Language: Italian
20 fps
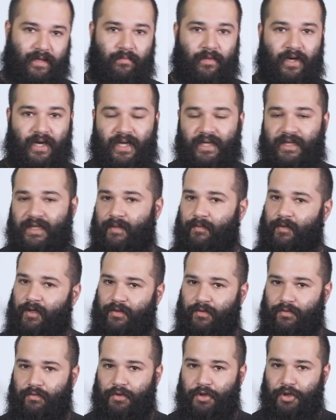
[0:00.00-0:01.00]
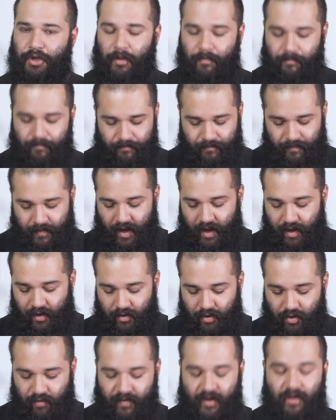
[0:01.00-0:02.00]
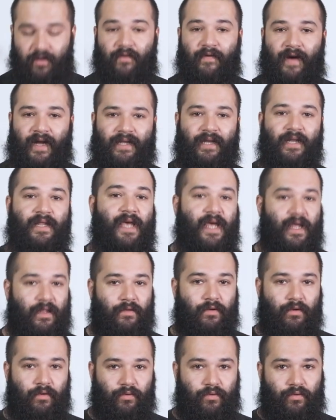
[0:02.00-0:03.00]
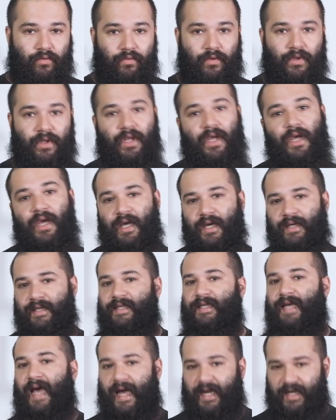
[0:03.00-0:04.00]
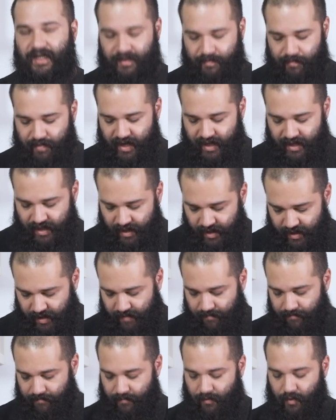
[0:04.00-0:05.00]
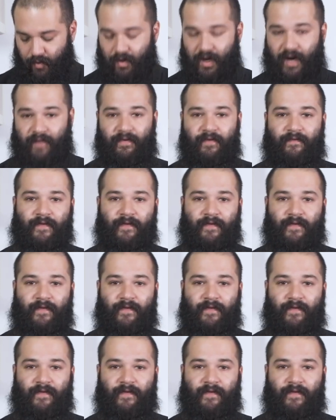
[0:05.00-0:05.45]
bellissimo astuccio dove trovate dentro tutti i 6 spiedini. Ora vi